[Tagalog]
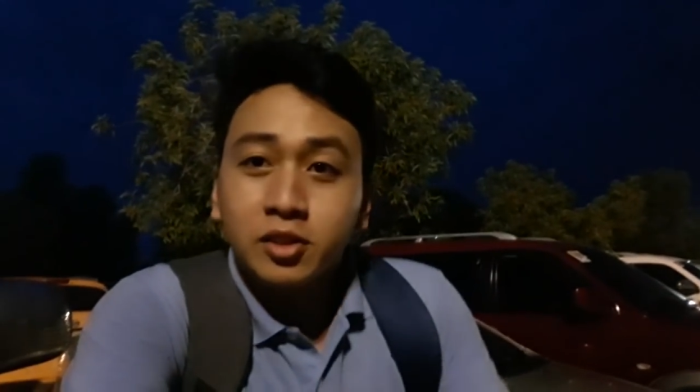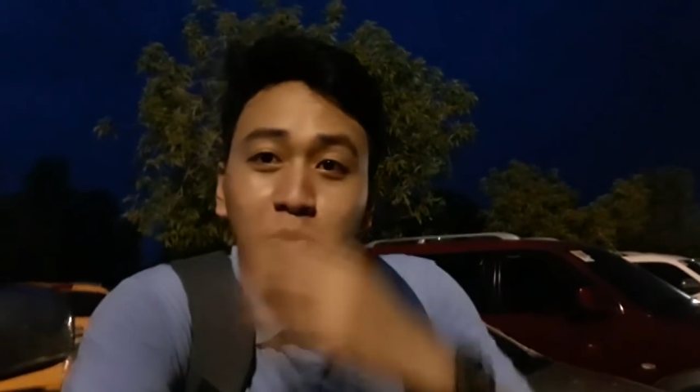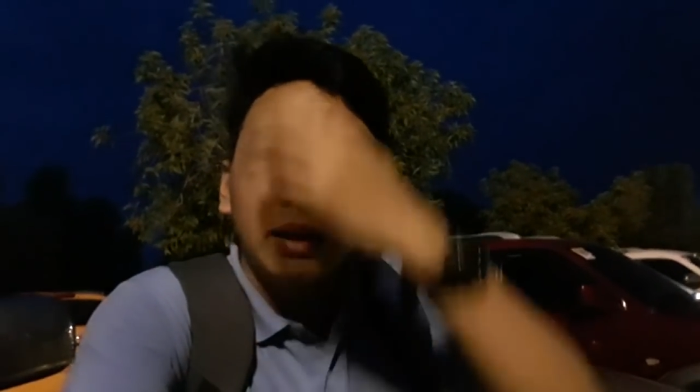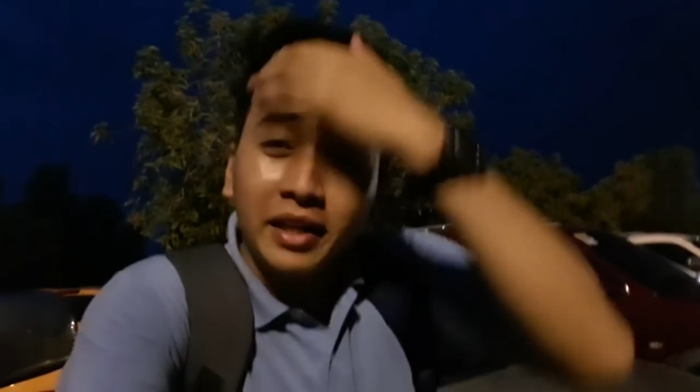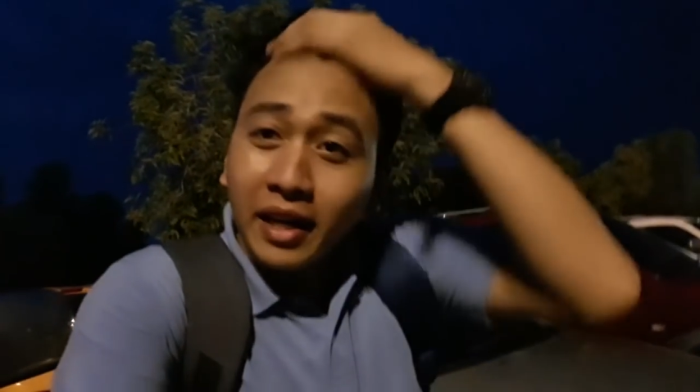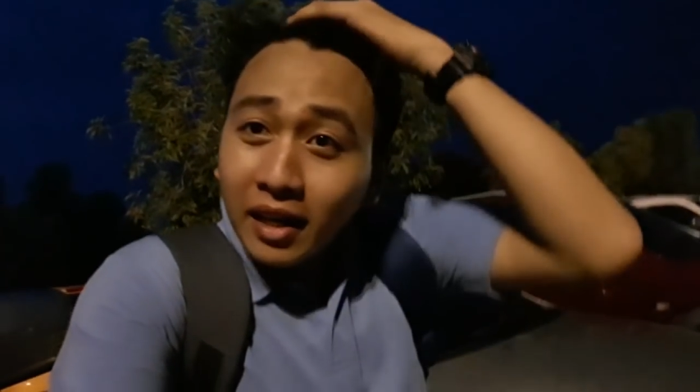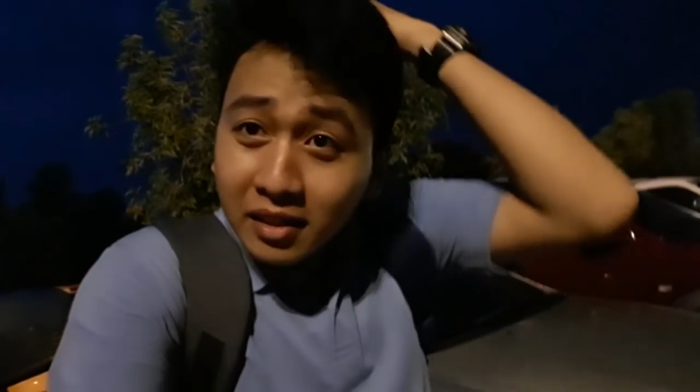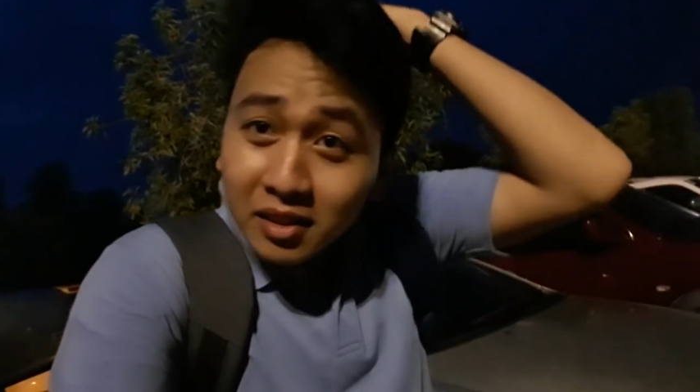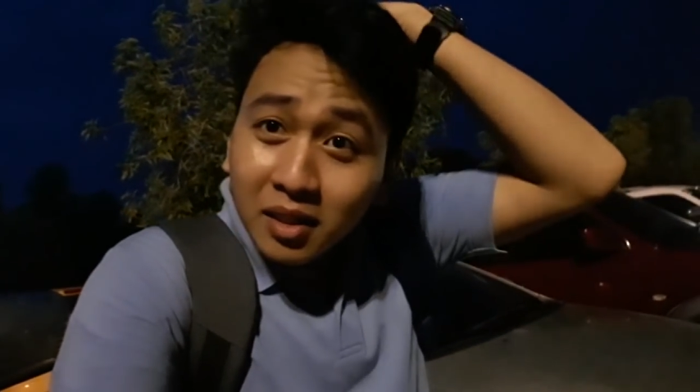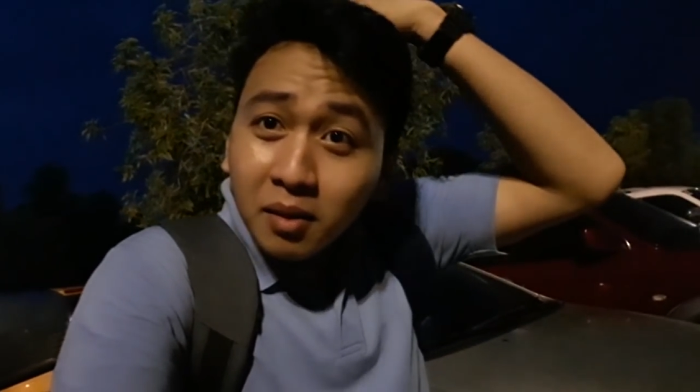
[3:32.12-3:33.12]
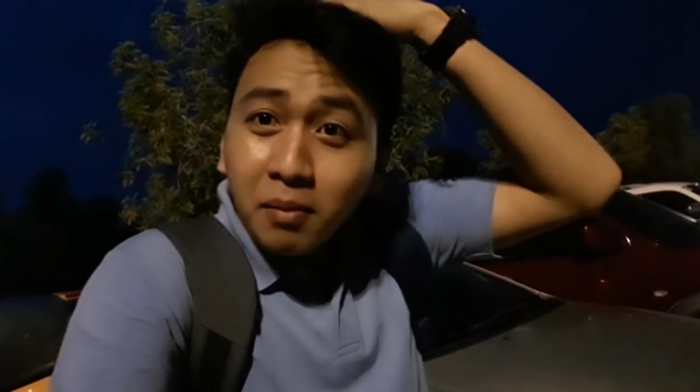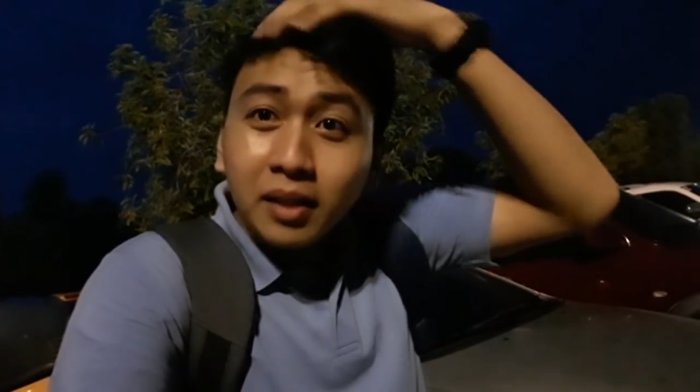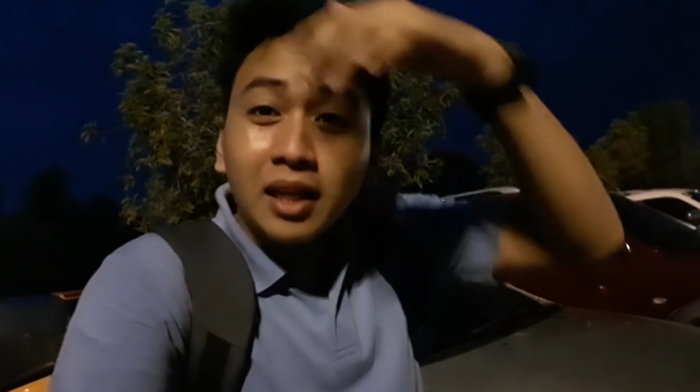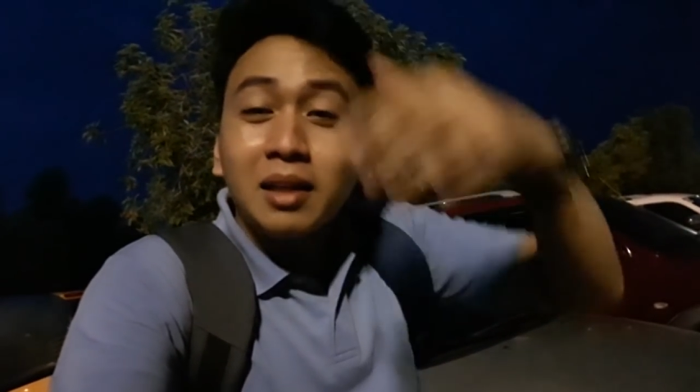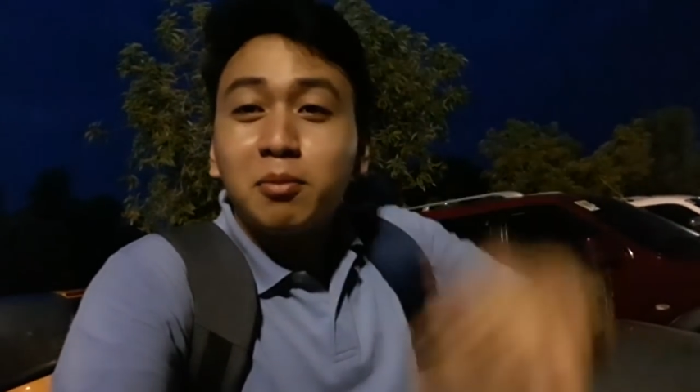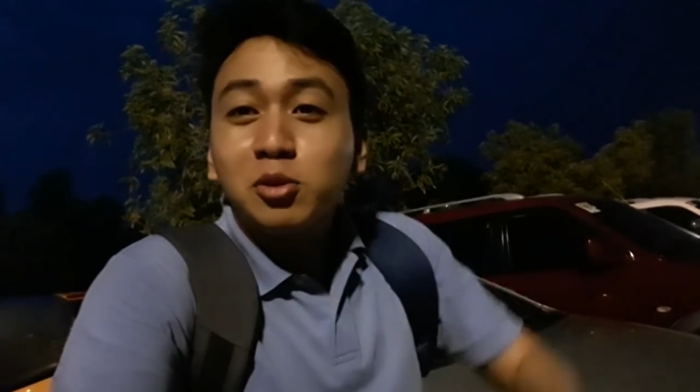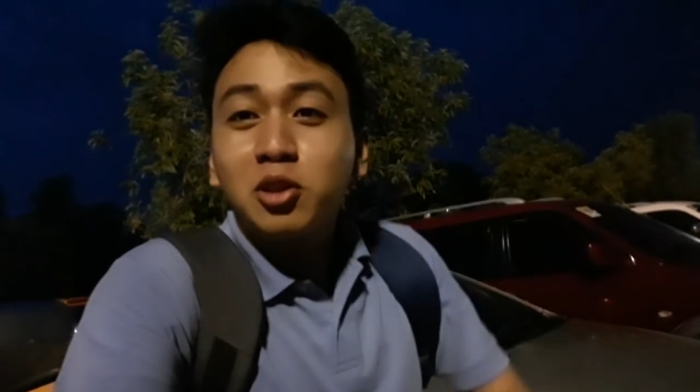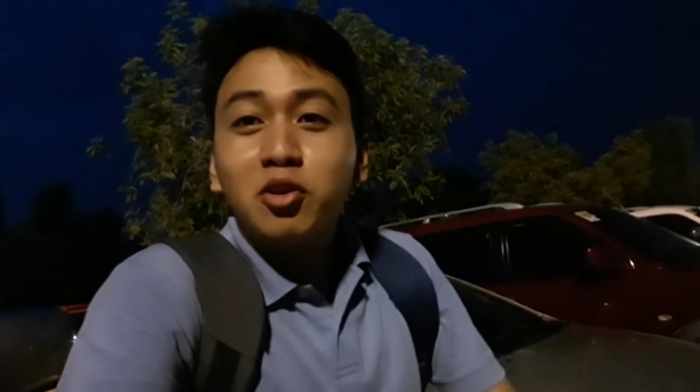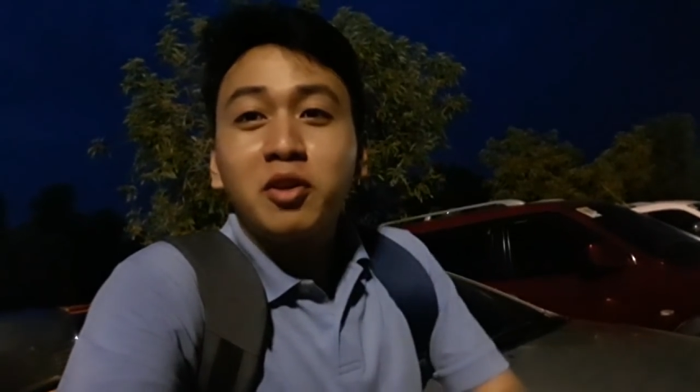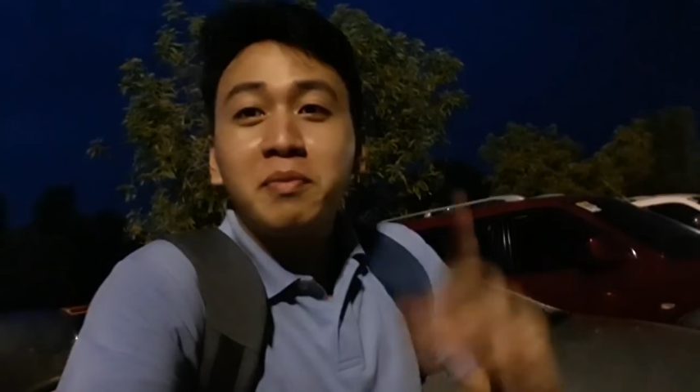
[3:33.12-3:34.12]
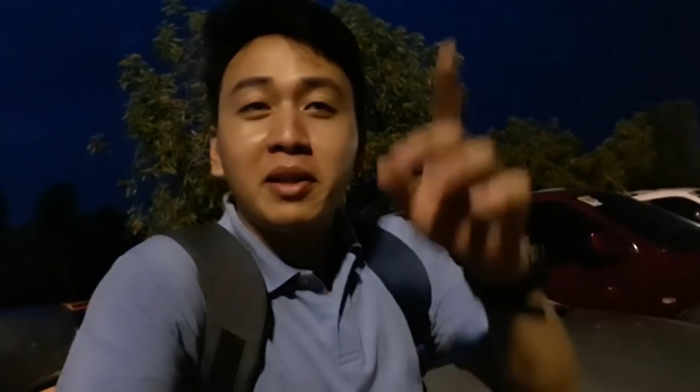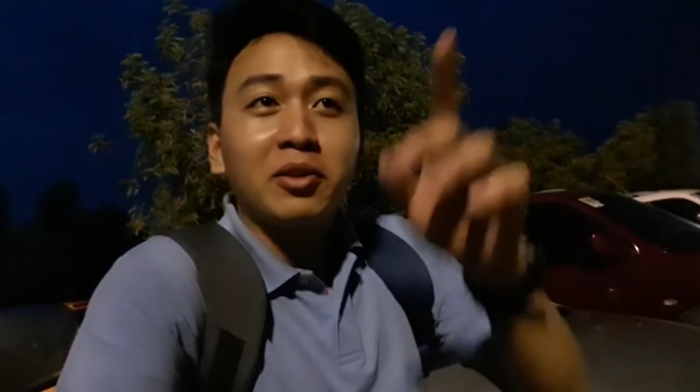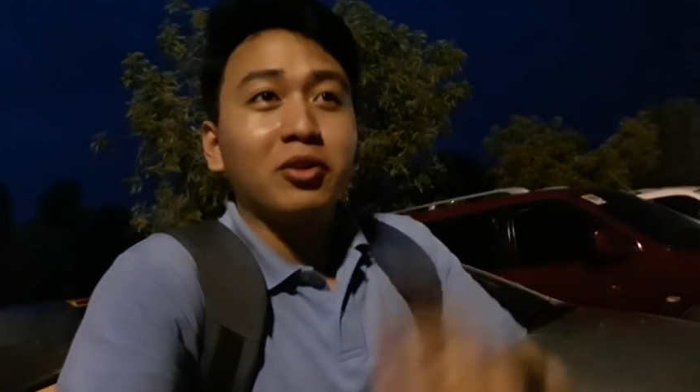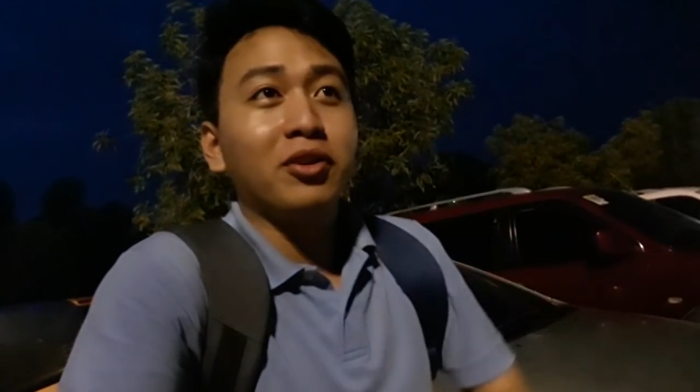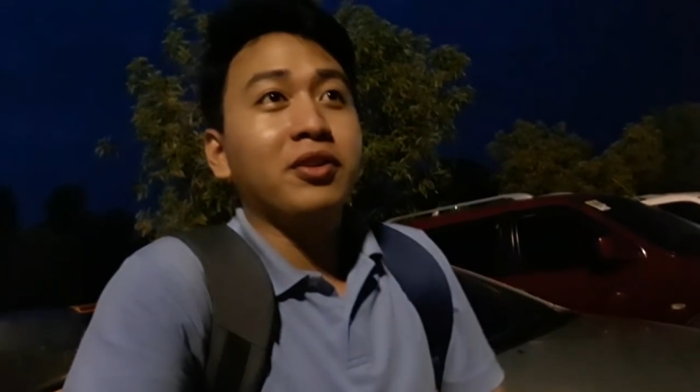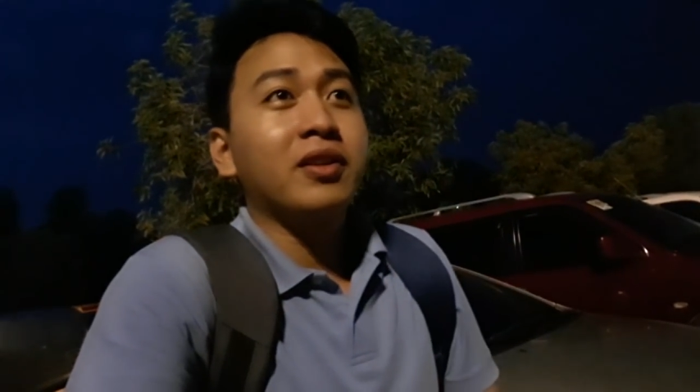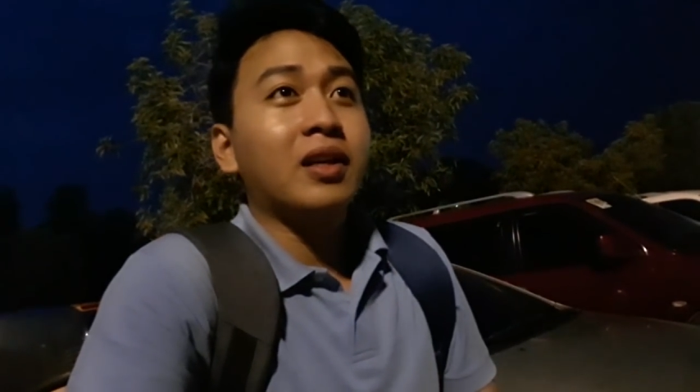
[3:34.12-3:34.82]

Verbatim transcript: So, bari guys. Magtatapos na yung event doon.